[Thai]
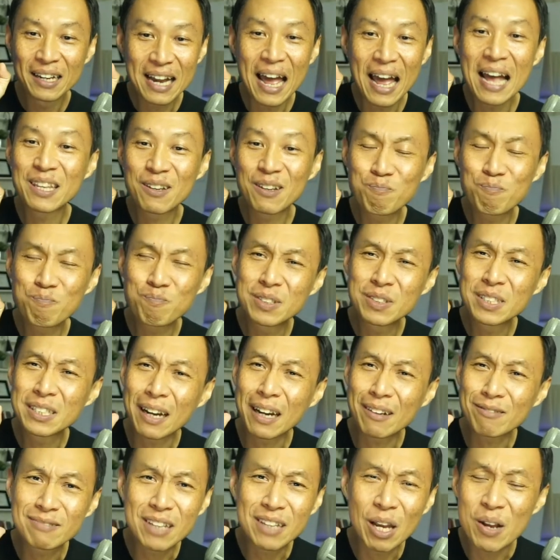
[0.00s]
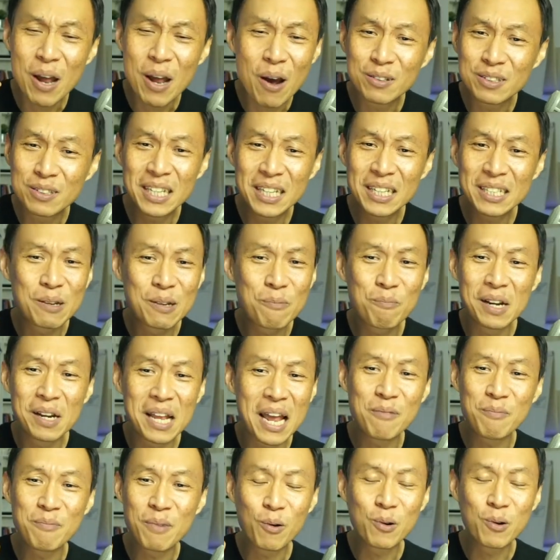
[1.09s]
น่าจะสักแถวๆ20 เห
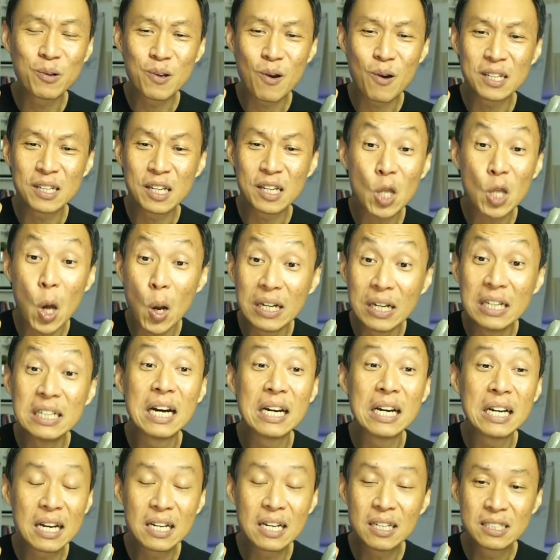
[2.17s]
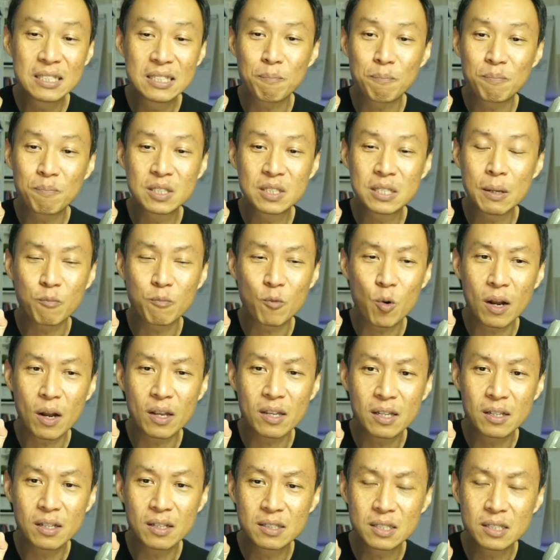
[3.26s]
รียญมั้งคุณโยทินต่อเดือนนะ10 ก
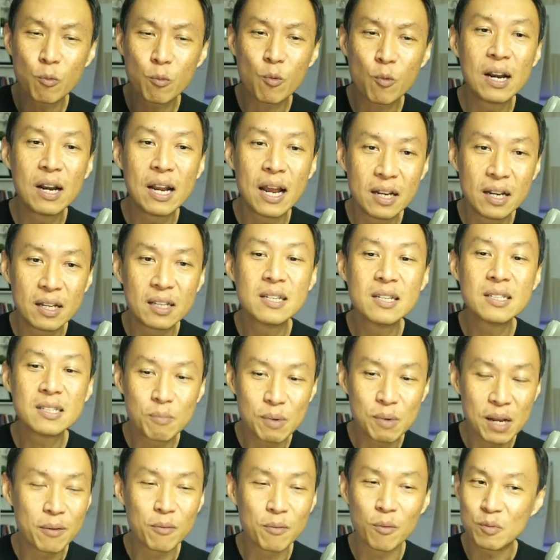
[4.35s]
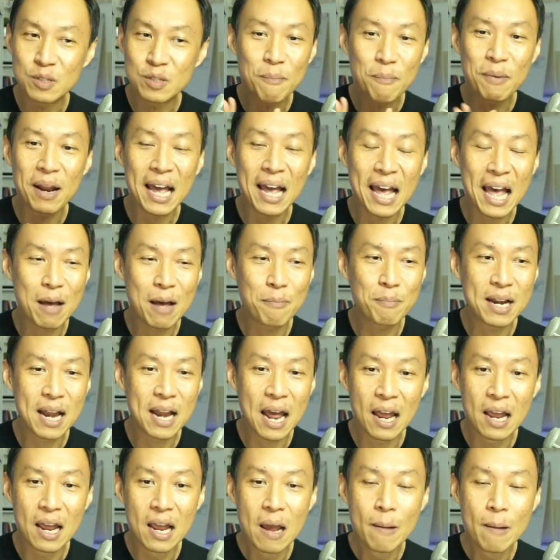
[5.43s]
ว่าเหรียญถึง20 เหรียญผมจำราคาไม่
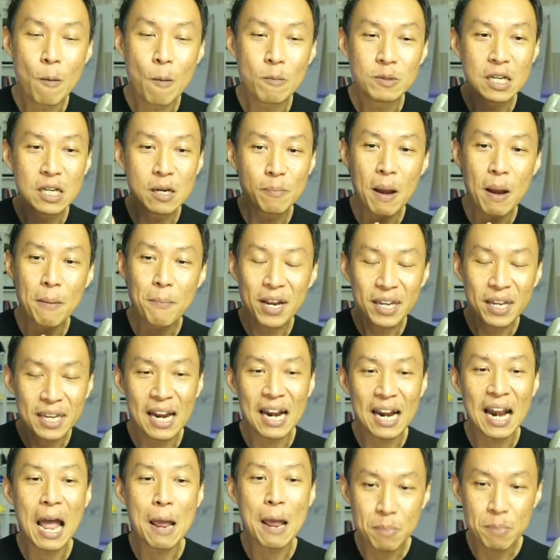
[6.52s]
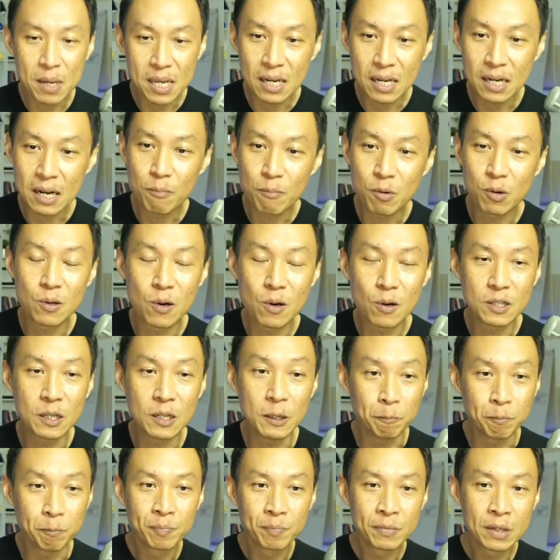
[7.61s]
ได้ผมซื้อเป็นแพ็กเกจรายปีครับคุณโย
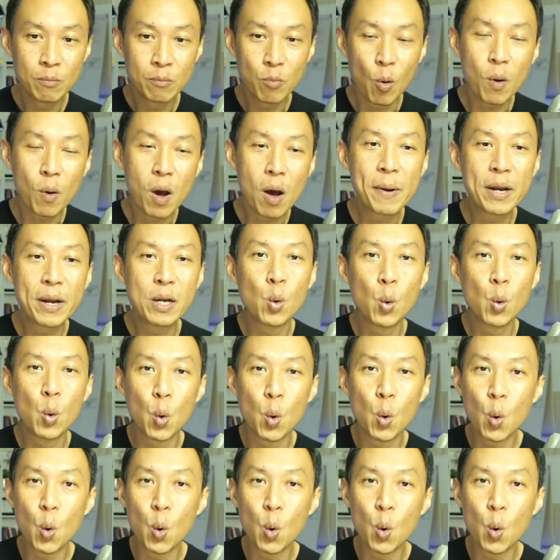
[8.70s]
ทินผมก็ไปดู